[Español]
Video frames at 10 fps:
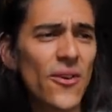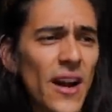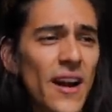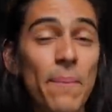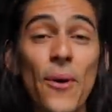qué
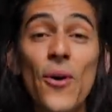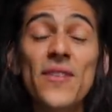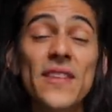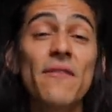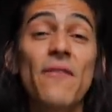rol le pongo,
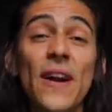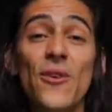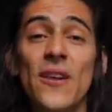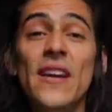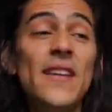se te
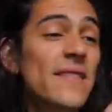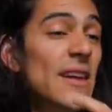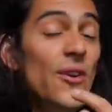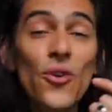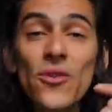fueron
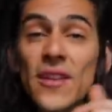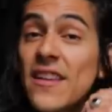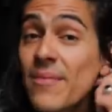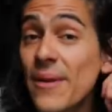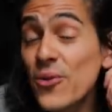5,
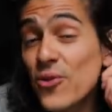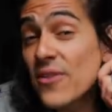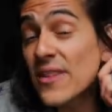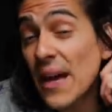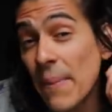10
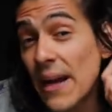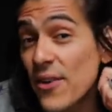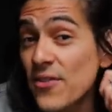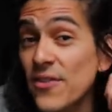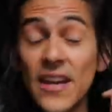minutos tan
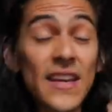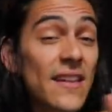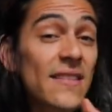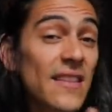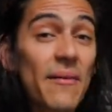valiosos que
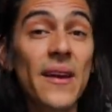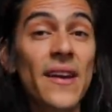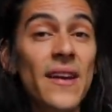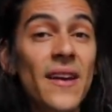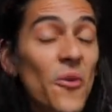quién sabe
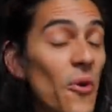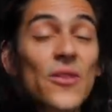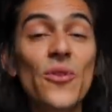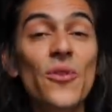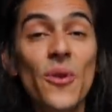
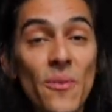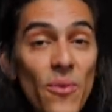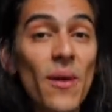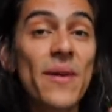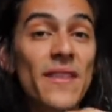cuando
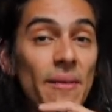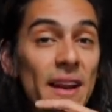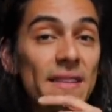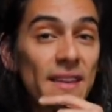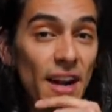vuelvas a
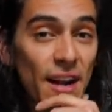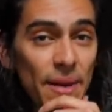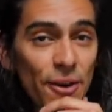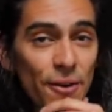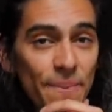ver a ese gran amigo.